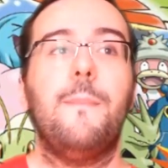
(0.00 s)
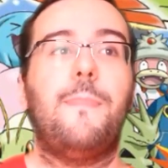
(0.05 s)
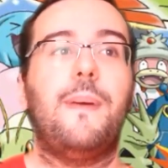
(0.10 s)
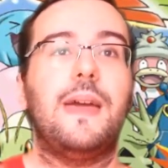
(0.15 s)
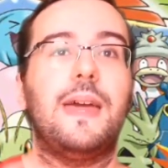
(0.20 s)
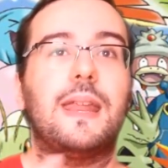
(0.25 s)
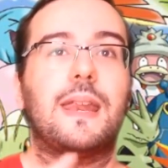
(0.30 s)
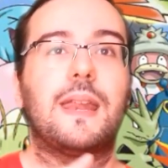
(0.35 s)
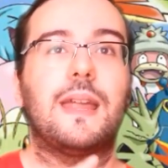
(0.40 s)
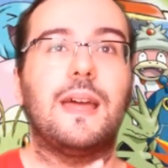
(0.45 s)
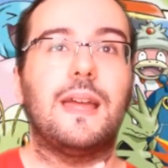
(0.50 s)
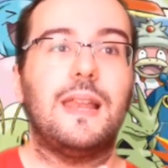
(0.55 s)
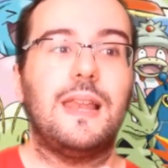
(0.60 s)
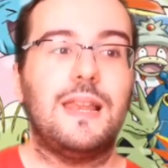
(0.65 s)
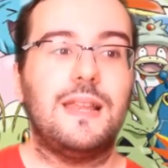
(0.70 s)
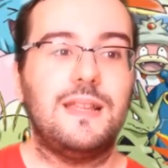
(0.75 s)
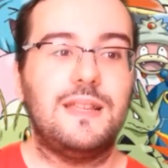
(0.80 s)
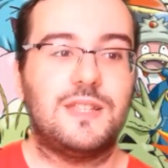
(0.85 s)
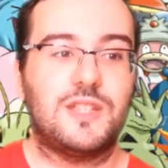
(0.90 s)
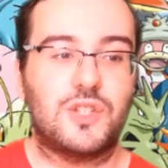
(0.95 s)
per
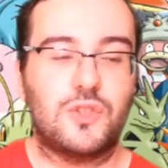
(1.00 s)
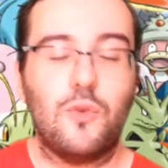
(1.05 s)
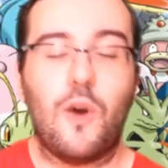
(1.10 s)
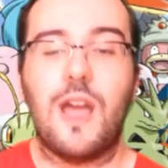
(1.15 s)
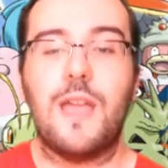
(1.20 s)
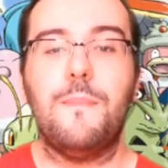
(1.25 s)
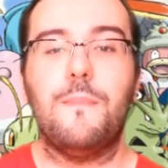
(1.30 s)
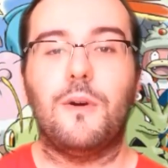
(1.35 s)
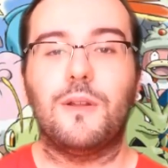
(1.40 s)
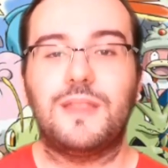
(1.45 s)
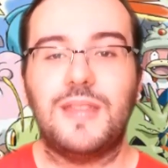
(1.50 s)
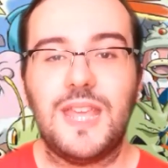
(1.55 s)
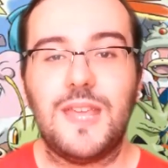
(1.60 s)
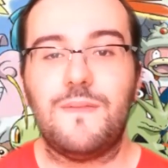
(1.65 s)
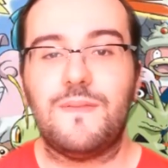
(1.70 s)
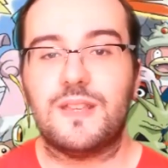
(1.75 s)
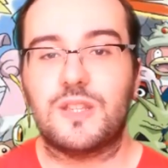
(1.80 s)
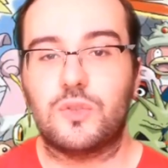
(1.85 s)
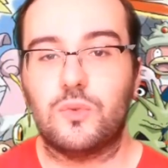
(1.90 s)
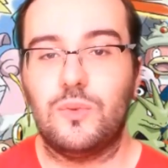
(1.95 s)
i suoi
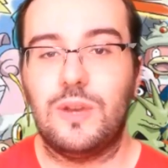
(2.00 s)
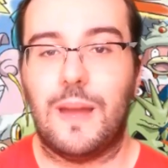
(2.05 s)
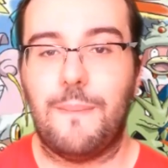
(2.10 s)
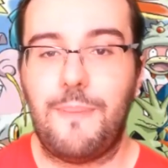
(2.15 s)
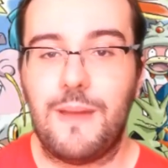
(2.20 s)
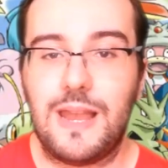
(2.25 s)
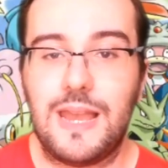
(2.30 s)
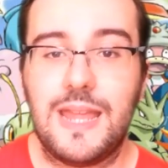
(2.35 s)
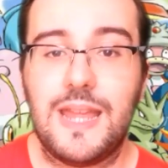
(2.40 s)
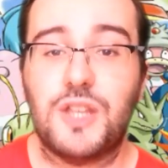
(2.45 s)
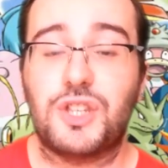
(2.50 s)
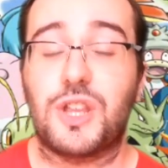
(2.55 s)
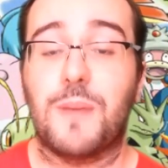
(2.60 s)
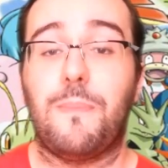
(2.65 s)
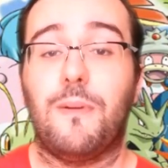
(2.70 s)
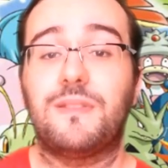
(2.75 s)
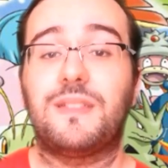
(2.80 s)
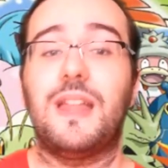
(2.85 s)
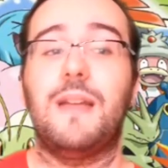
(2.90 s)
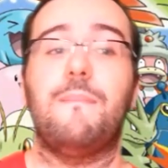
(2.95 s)
motivi sulla pelliccia
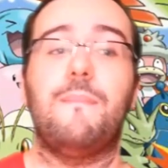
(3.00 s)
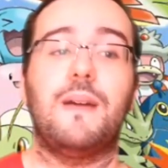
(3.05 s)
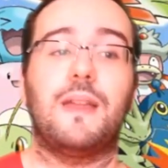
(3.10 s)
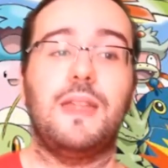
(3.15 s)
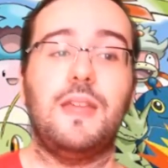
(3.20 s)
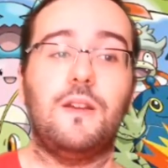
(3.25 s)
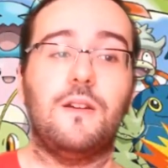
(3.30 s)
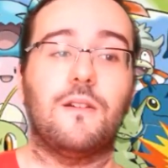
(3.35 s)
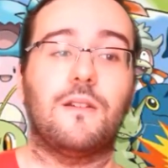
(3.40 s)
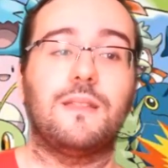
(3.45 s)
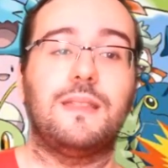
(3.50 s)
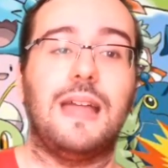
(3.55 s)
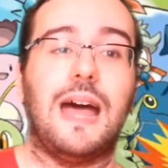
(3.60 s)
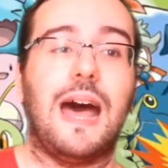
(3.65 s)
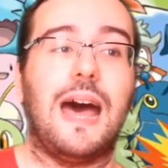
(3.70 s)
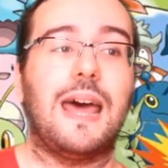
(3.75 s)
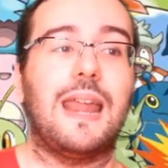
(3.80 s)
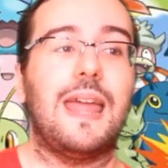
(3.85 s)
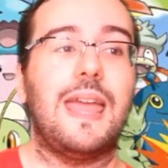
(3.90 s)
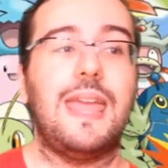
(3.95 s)
potrebbe
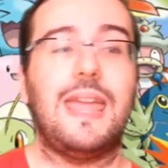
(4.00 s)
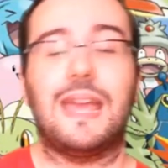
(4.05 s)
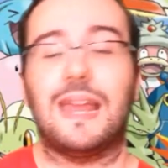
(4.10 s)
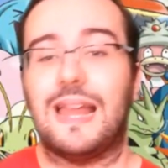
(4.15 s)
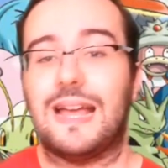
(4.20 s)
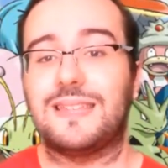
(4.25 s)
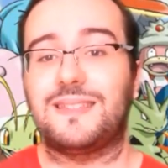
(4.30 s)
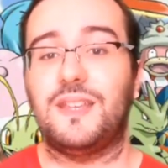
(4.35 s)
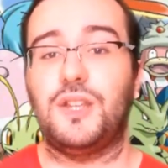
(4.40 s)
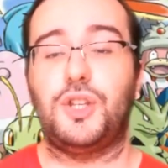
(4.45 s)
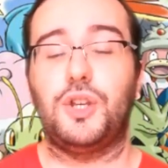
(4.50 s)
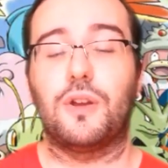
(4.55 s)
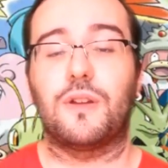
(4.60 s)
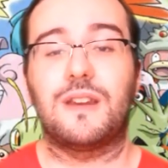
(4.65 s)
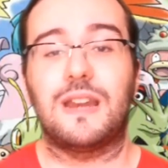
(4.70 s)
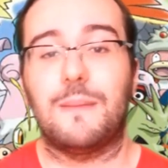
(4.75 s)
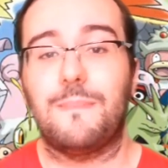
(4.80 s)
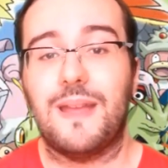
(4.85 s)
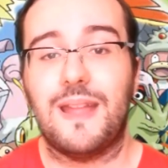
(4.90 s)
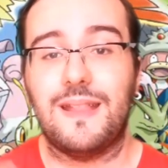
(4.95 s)
ricordare i classici
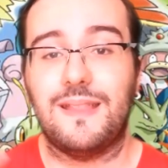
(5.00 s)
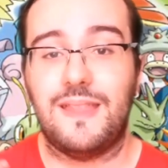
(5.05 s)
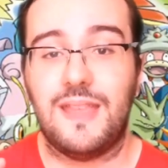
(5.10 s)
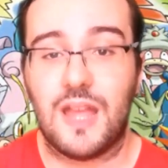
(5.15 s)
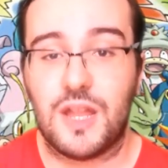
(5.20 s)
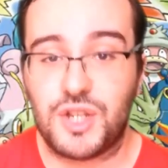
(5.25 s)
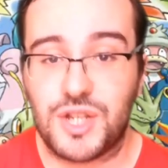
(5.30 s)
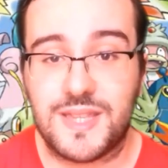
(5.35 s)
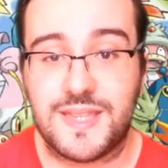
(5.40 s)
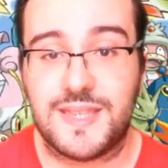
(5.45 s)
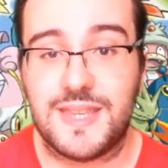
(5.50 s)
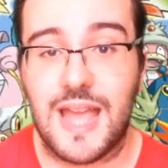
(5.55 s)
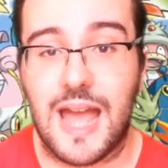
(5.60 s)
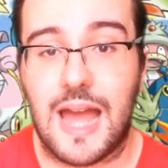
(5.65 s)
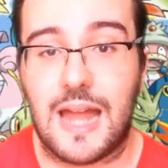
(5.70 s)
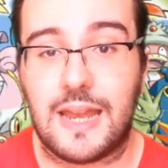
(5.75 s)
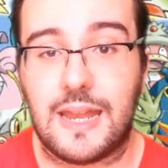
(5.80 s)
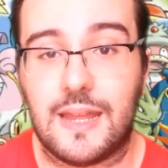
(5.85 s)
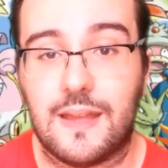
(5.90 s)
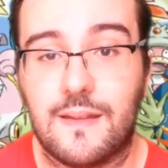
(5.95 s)
ornamenti
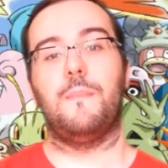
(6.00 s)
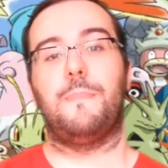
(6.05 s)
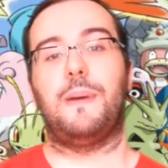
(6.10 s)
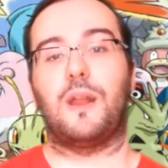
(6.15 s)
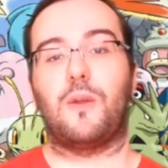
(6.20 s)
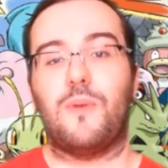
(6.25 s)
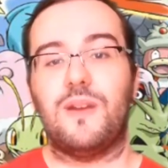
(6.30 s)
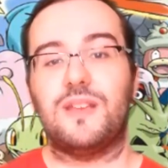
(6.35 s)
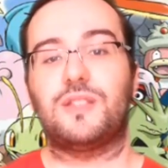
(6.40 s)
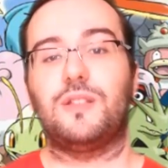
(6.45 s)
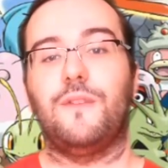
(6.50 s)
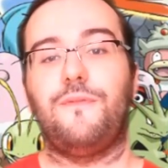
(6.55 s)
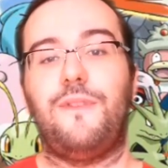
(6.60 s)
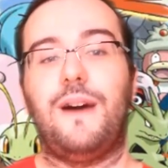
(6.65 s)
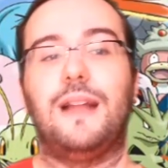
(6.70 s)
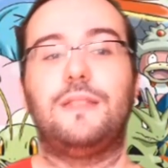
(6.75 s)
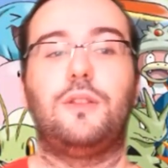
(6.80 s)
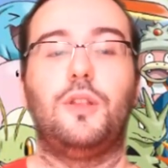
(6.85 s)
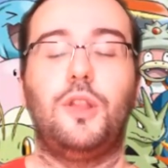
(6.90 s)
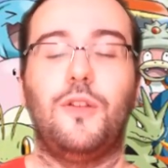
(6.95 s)
egiziani. Per questo fatto